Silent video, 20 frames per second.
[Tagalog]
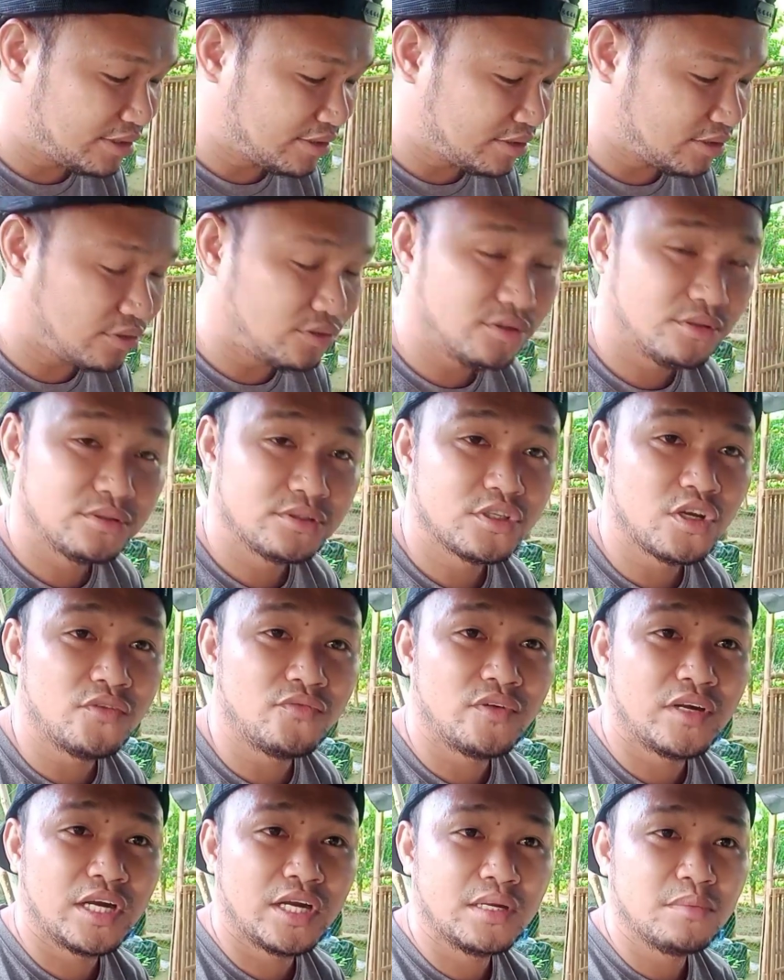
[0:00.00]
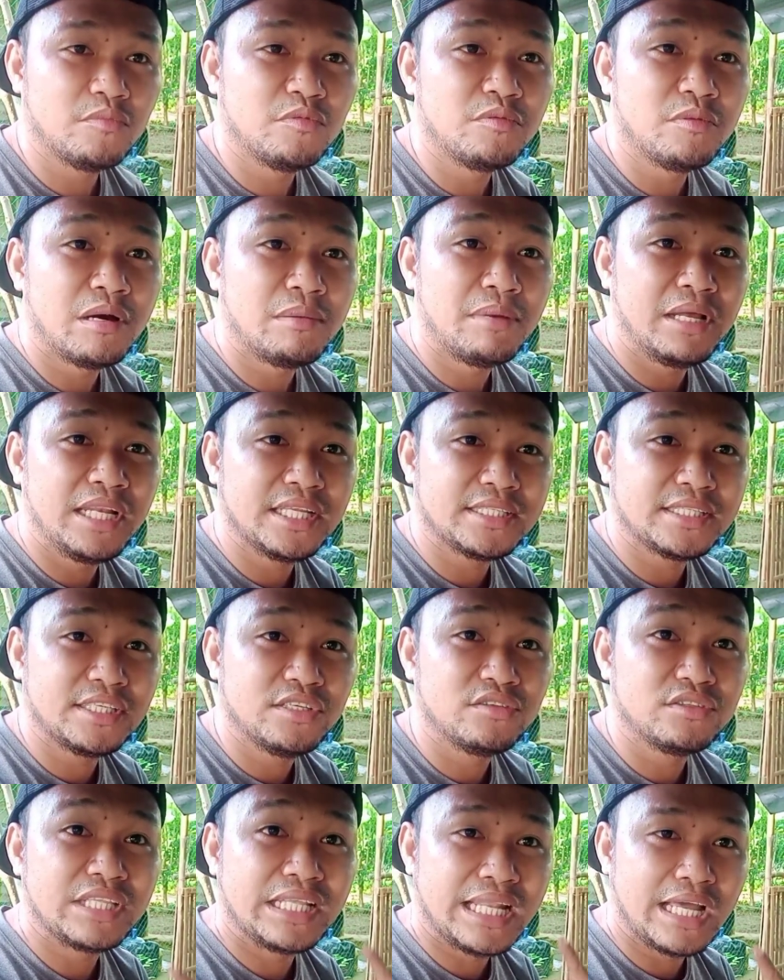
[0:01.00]
So, so far, bumabalik
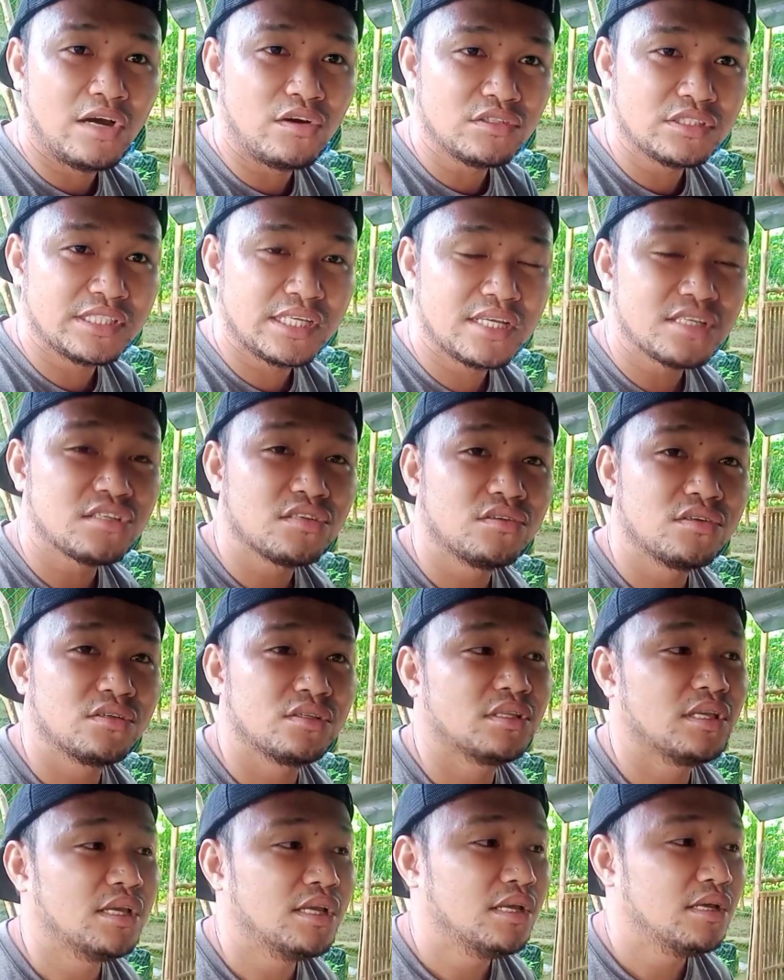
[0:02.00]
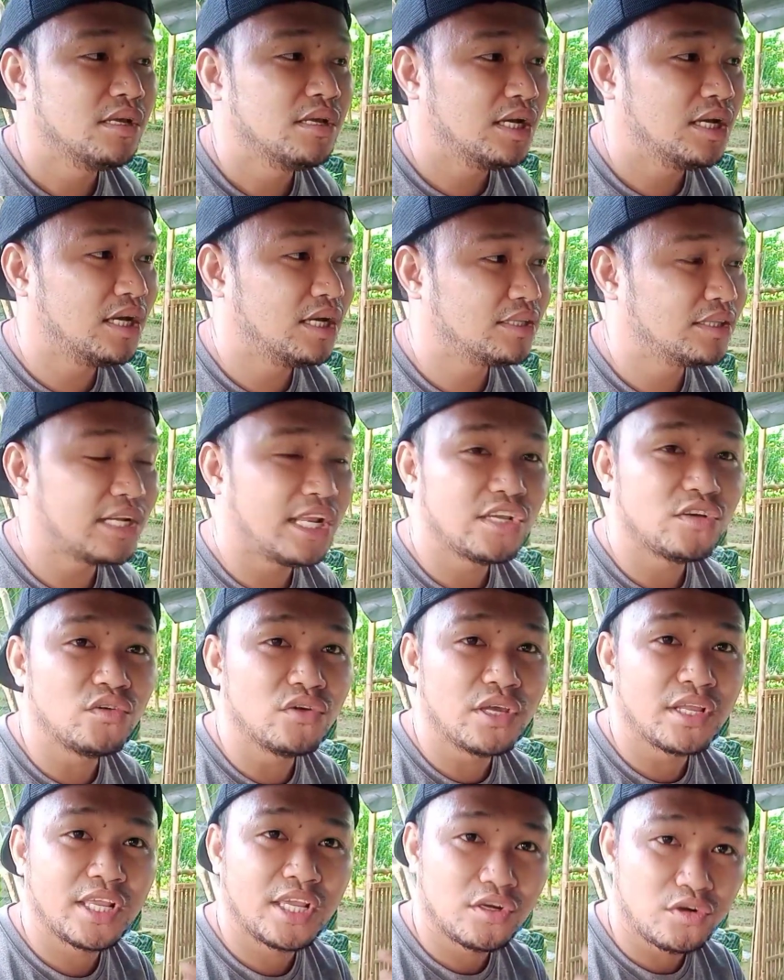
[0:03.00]
na yung tilaok niya. So, uh, try
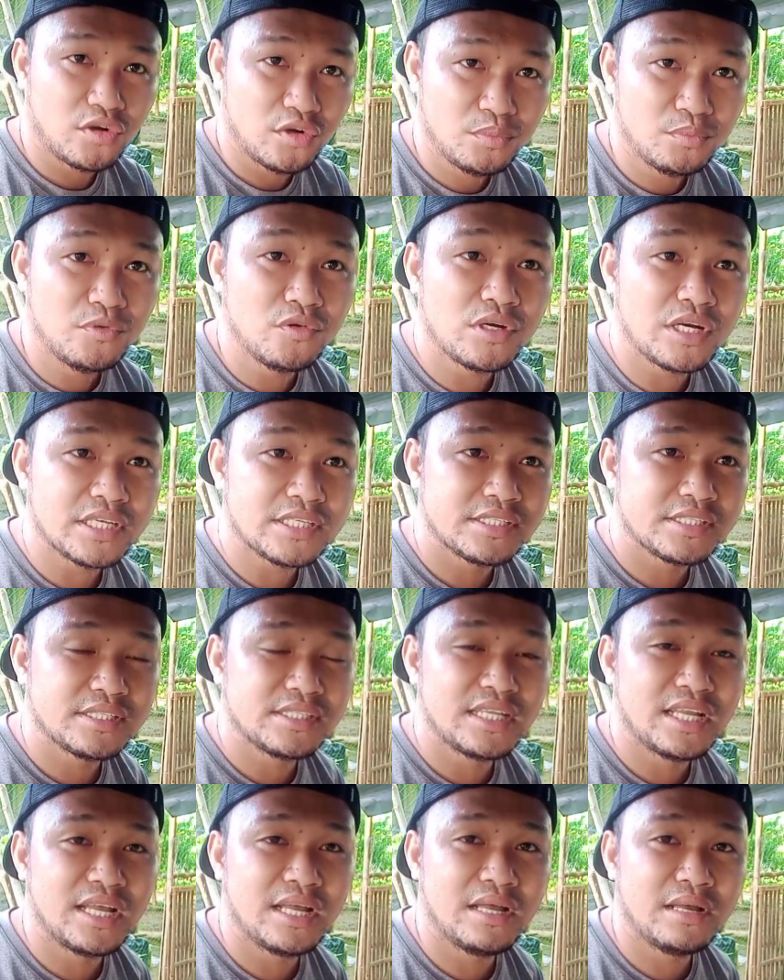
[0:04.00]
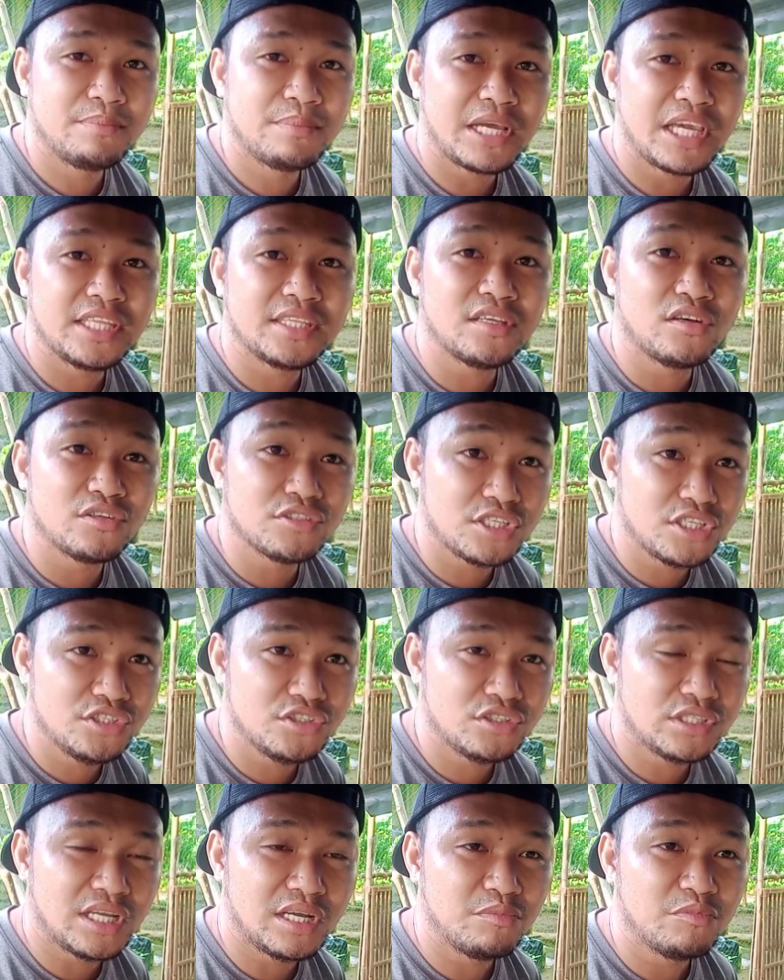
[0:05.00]
kong i-record bukas na pakita ko sa
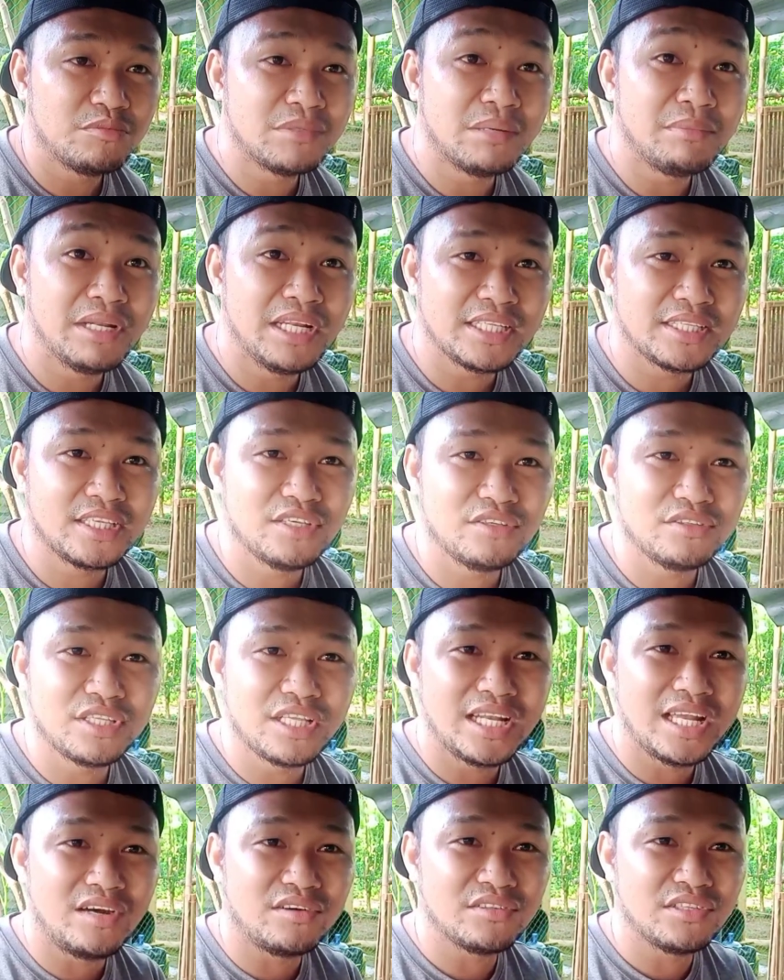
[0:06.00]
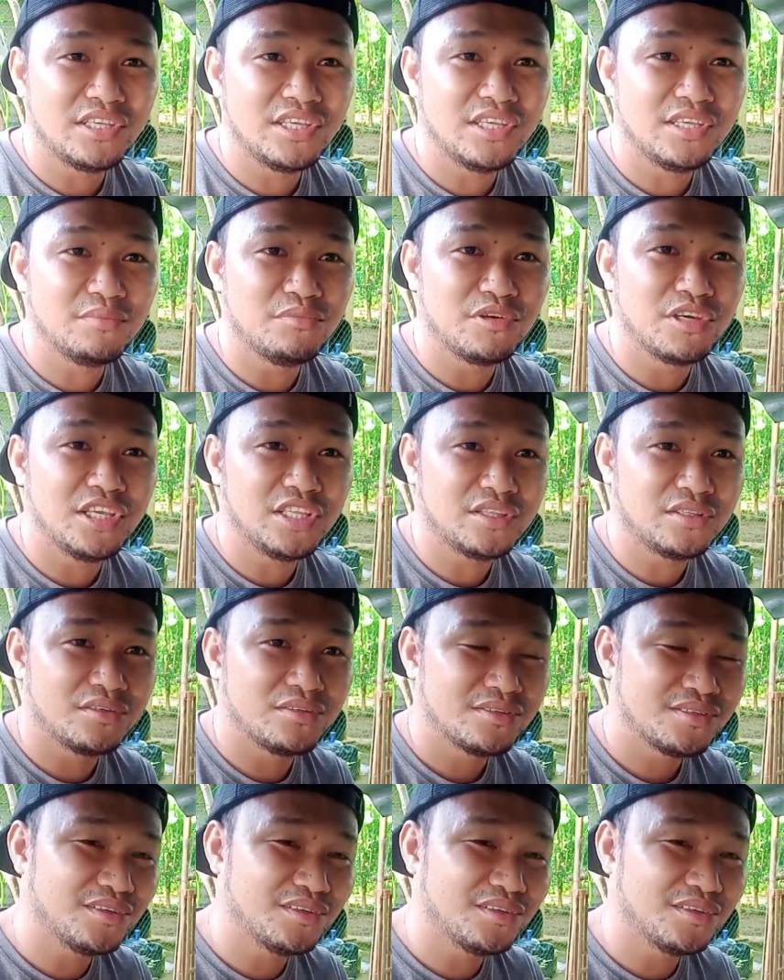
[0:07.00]
inyo na bumabalik na yung tilaok ni Bugito.